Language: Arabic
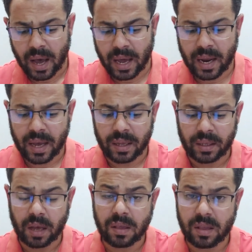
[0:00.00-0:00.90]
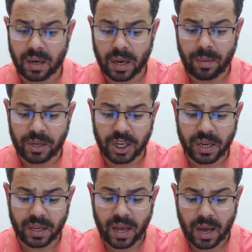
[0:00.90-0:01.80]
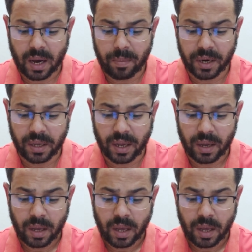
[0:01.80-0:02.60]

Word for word: على تخصيص القناه بالشكل ده اكبر كده